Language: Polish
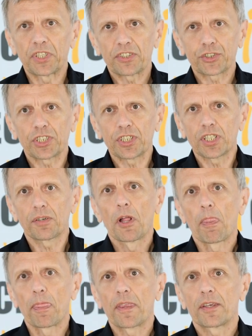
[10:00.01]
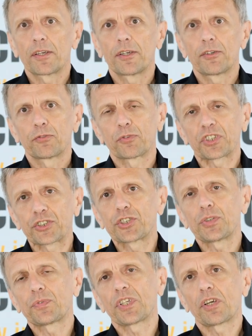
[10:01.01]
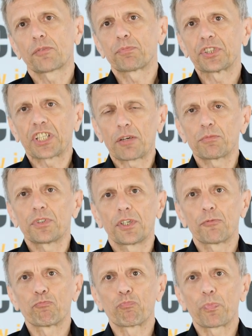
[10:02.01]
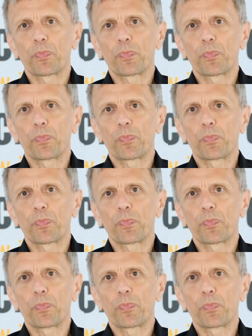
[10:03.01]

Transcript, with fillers: Jeżeli właściwie pytamy